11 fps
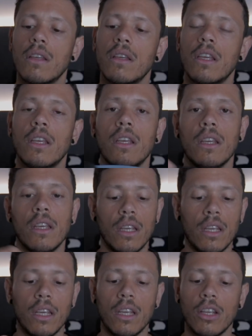
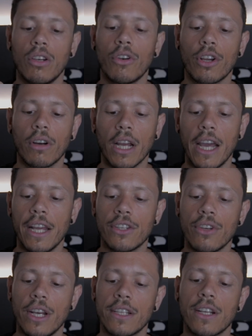Y lo único que ha
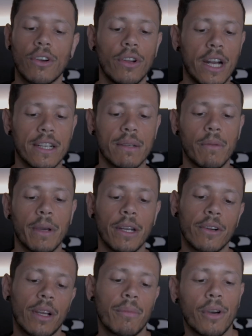hecho es colorarse, me
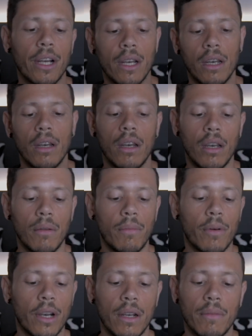imagino que por el,
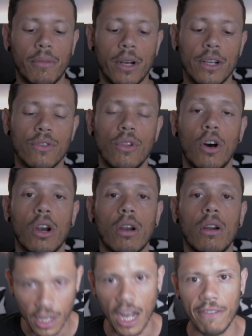por el, sudor.
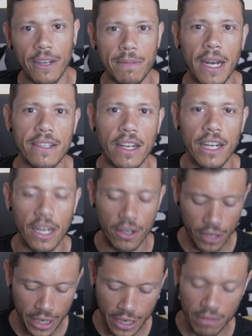Gafas para salir a
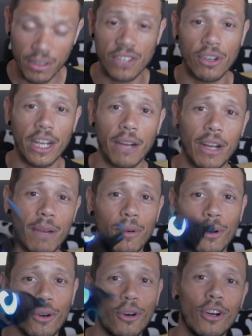correr, de esto hay que hablar
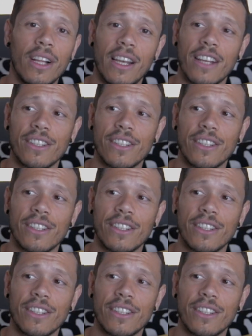poco, la